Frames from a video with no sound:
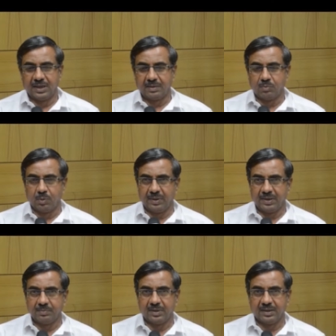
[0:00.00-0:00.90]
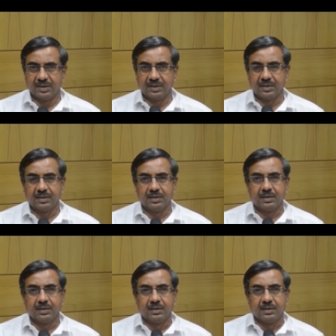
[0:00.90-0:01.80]
नागपुर में काम करते हैं
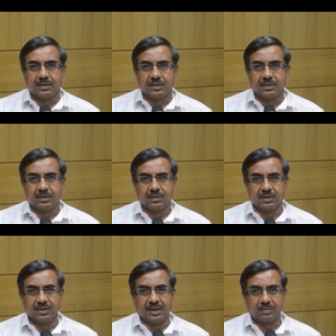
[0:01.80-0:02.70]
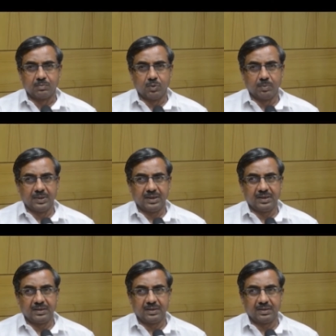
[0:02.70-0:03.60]
और नागपुर में